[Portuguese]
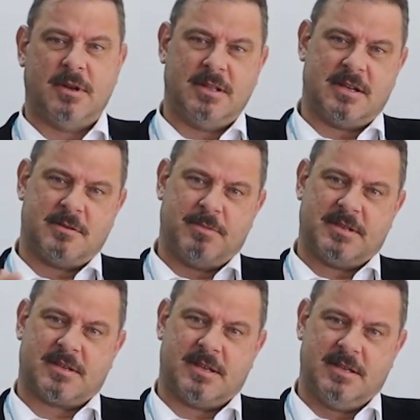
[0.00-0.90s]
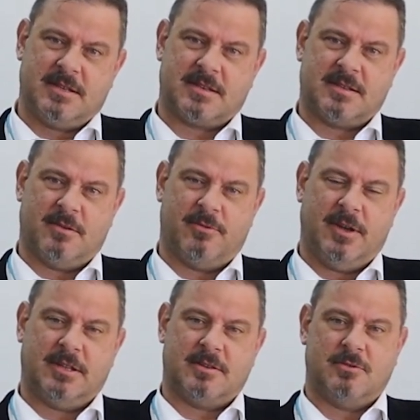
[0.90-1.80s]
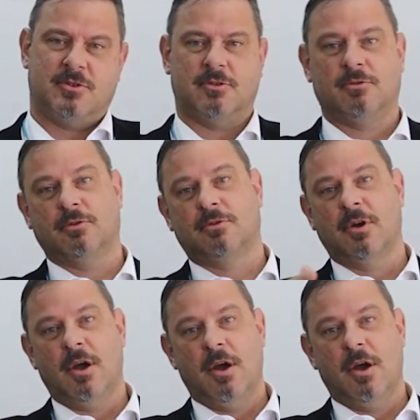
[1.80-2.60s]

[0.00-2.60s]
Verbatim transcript: entre as pesquisas que são feitas no Instituto